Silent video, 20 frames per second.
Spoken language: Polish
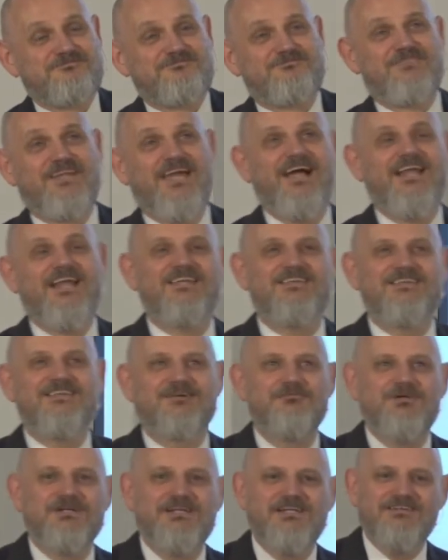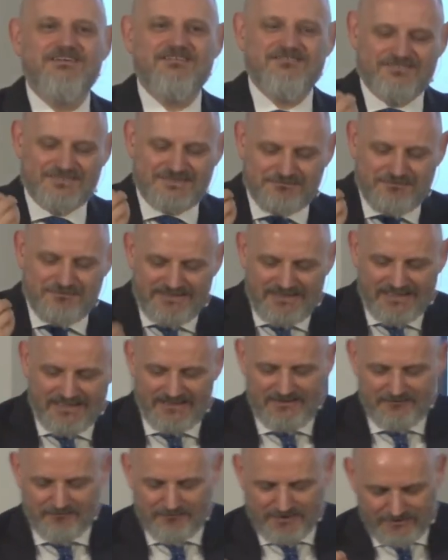ale to byli wspaniali
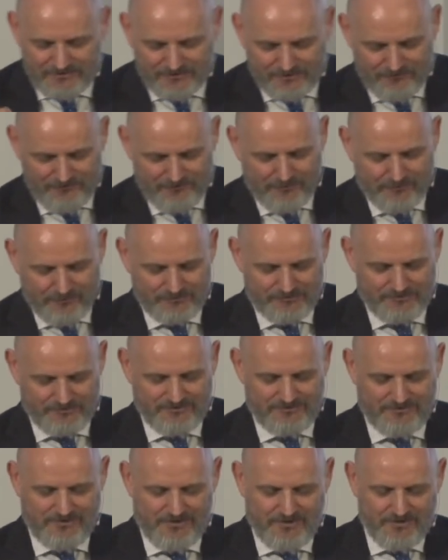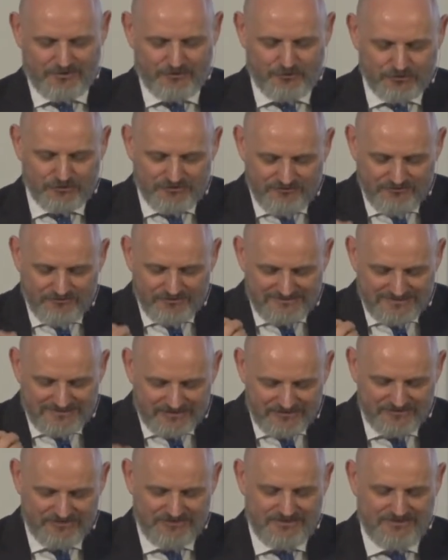mężowie Boży, którzy
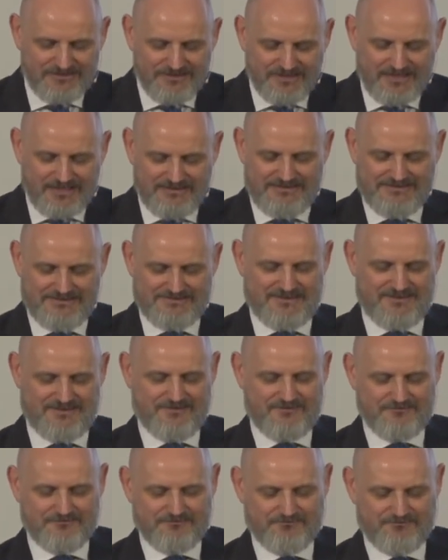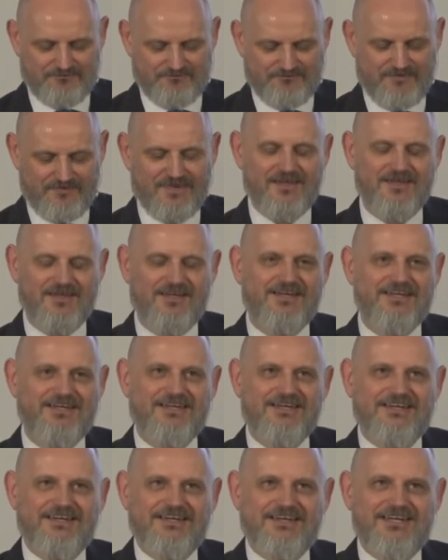wyznaczyli granice.
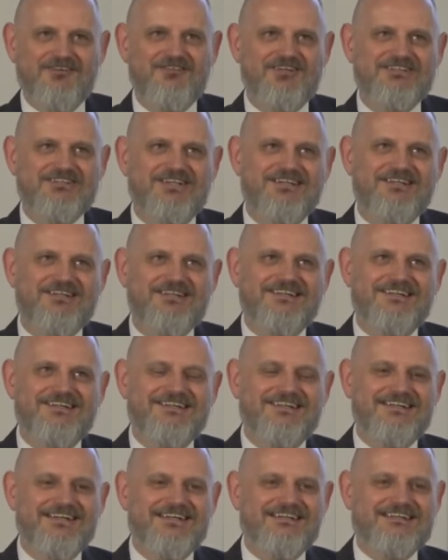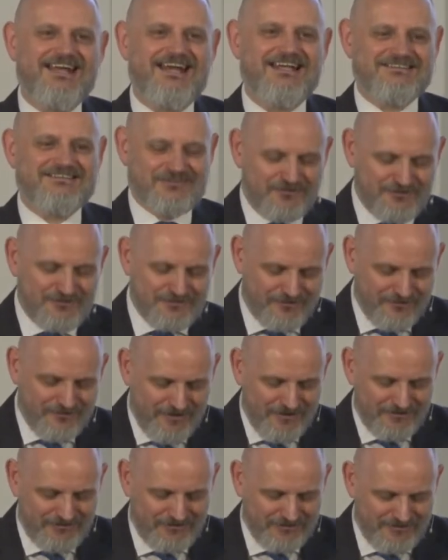I wiecie, i teraz to, co
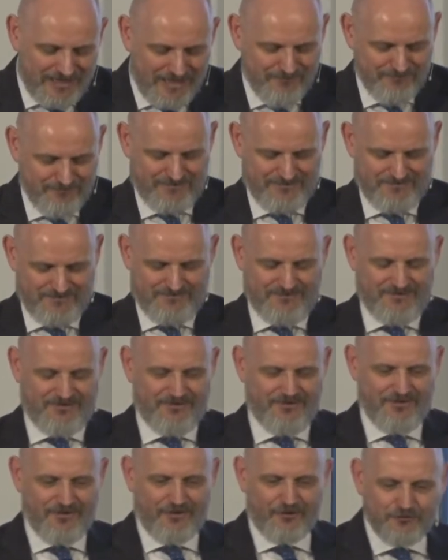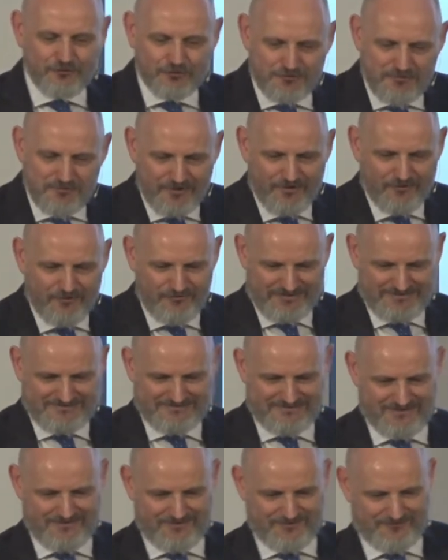czytamy e, od ósmego
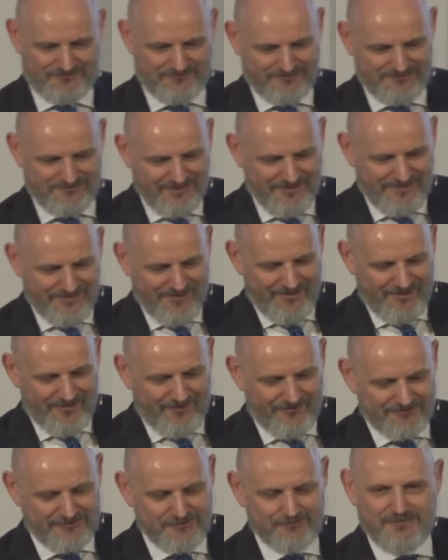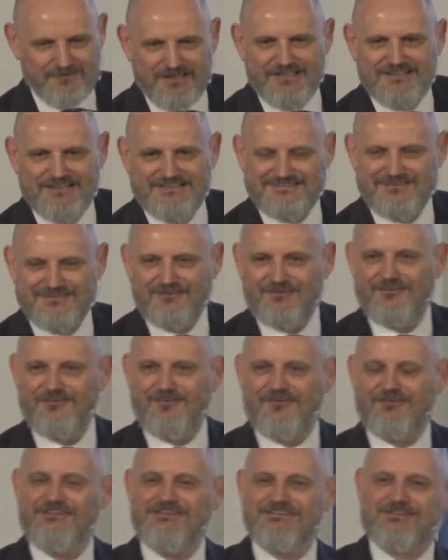wersetu, o tym, co
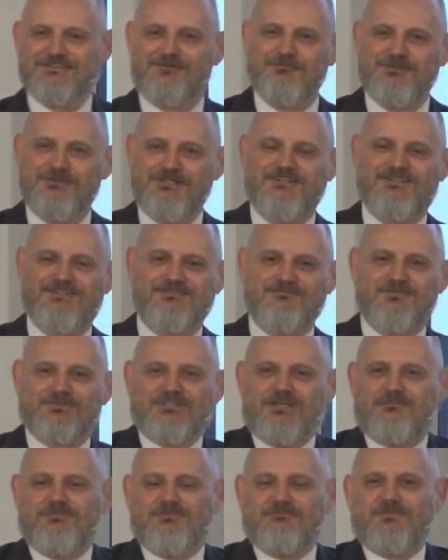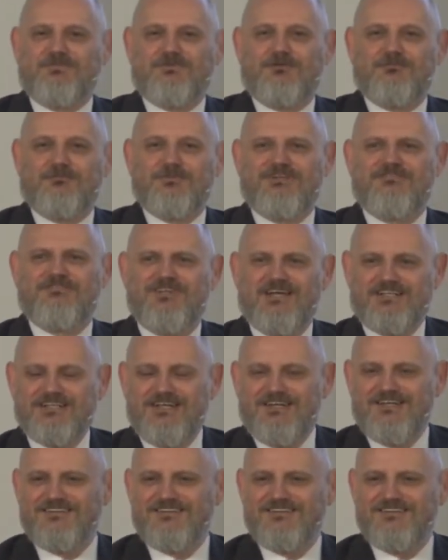oni zrobili. To można, mogłoby się wydać, no